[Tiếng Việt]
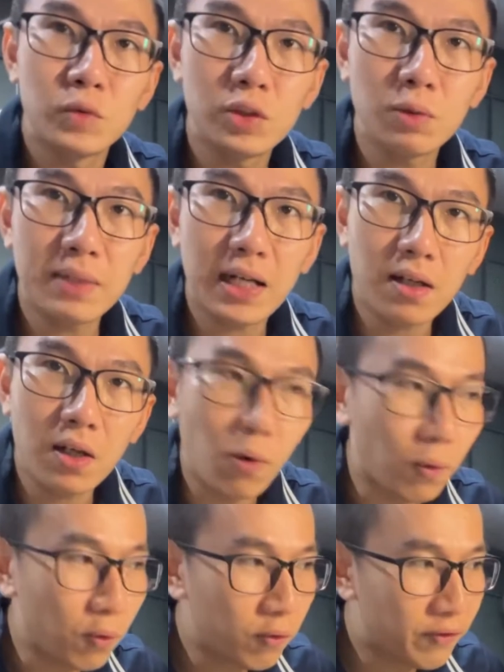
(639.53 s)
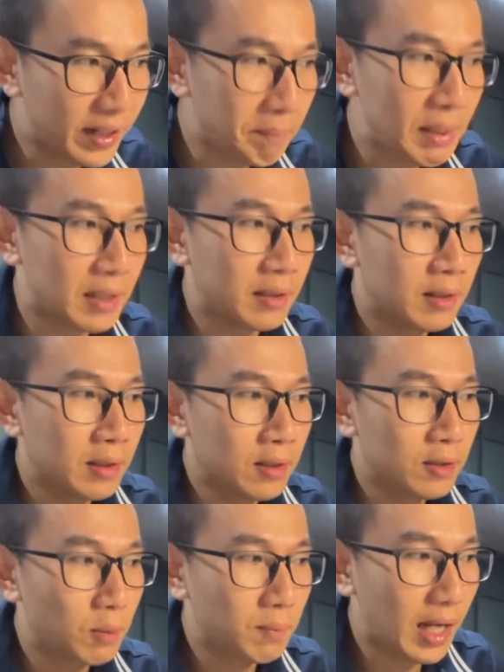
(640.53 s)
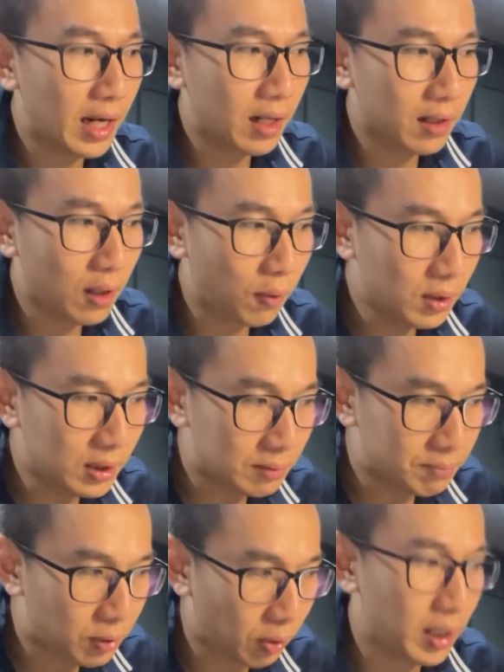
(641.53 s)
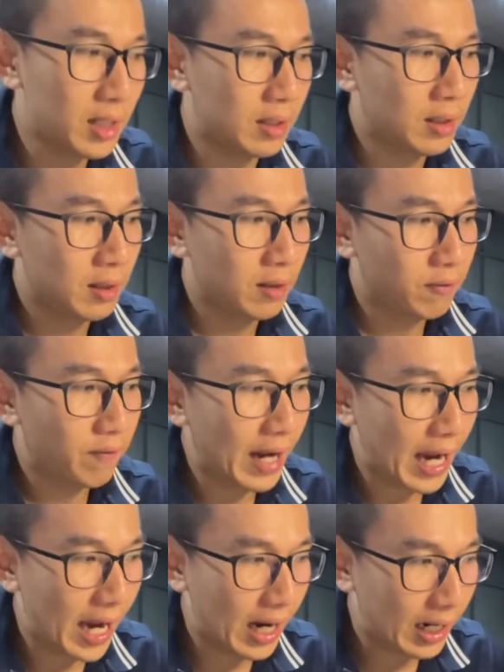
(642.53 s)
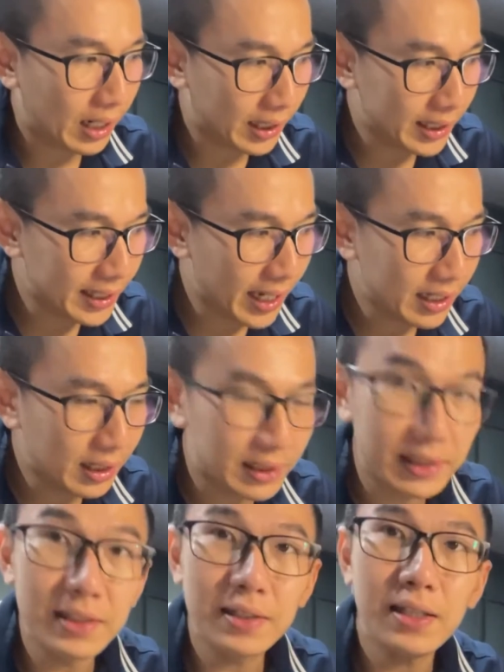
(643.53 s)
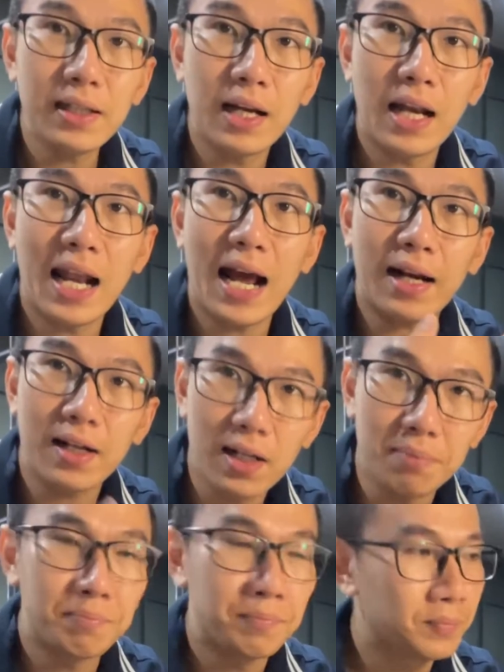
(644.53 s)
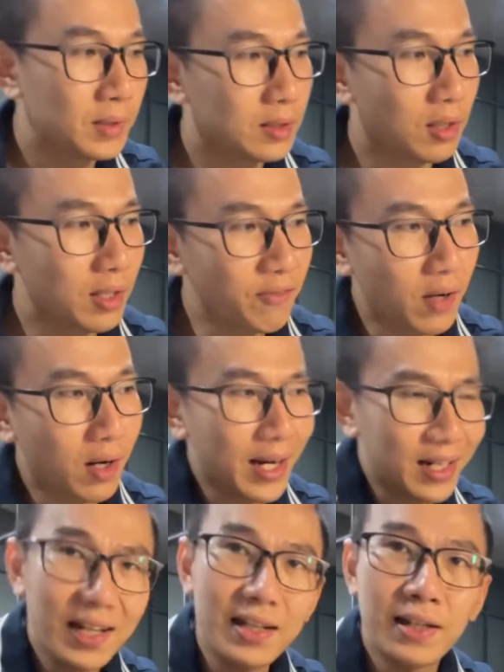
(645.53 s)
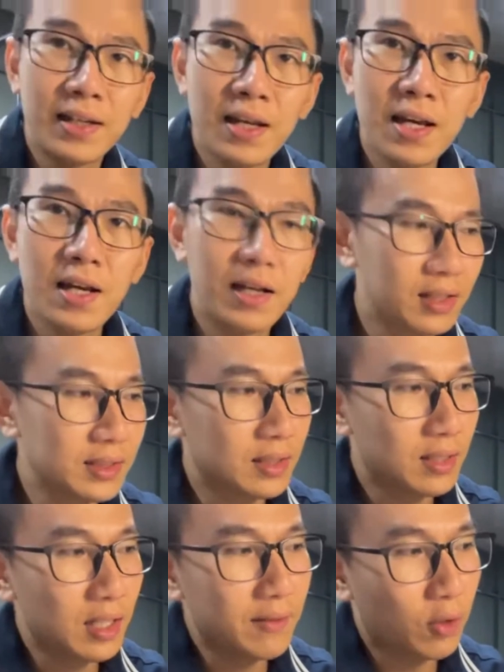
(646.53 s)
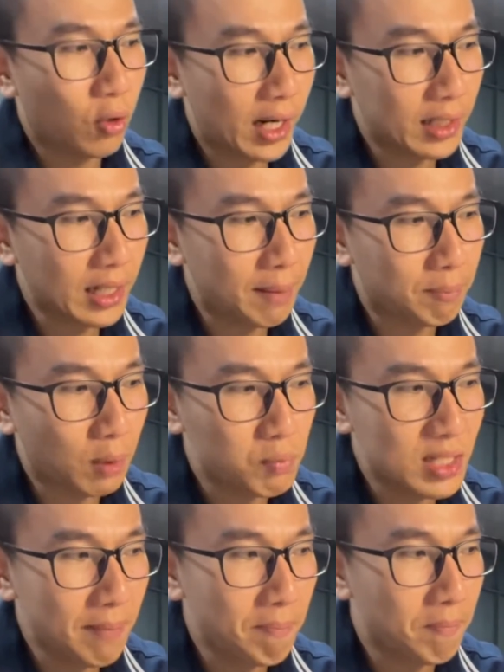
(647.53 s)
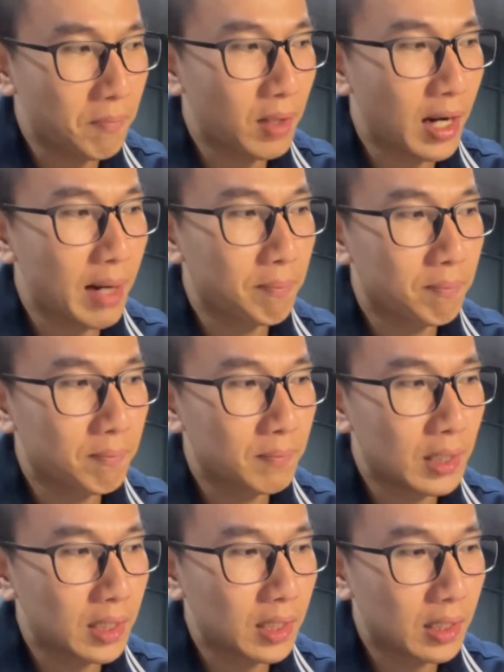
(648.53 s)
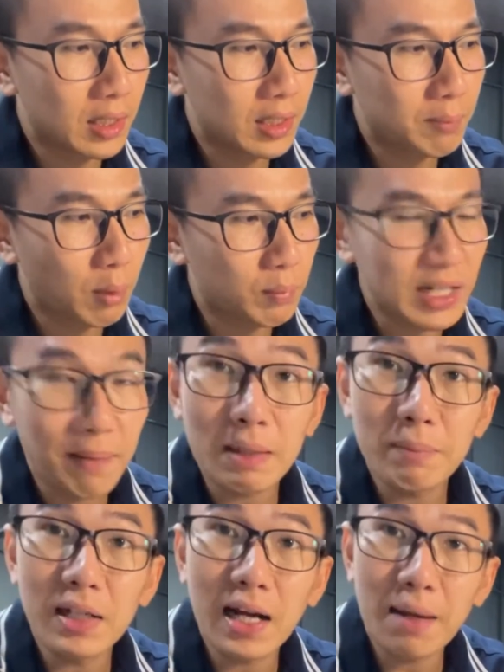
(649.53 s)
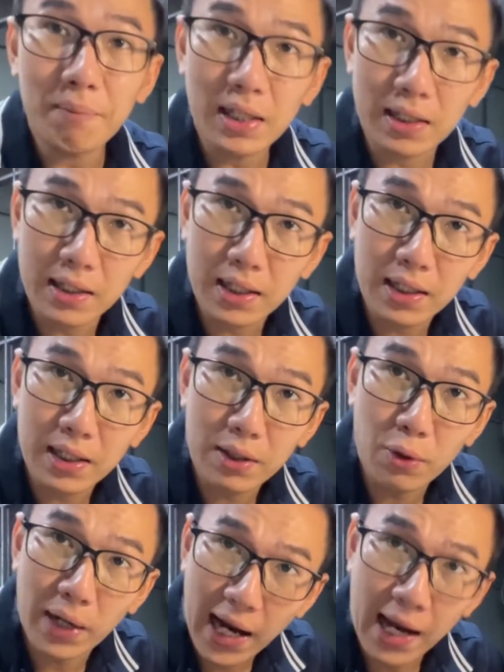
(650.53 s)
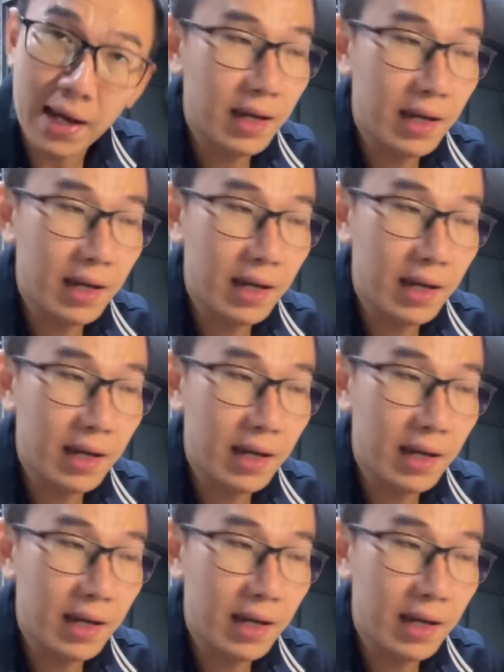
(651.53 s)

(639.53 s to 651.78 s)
chúng ta có đủ vitamin chúng ta có đủ lượng protein và cái chén ở dưới là cơm rồi cái phần ăn này nó sẽ rơi vào khoảng tầm 100 gram 150 ờ, gram thịt ờ, đùi gà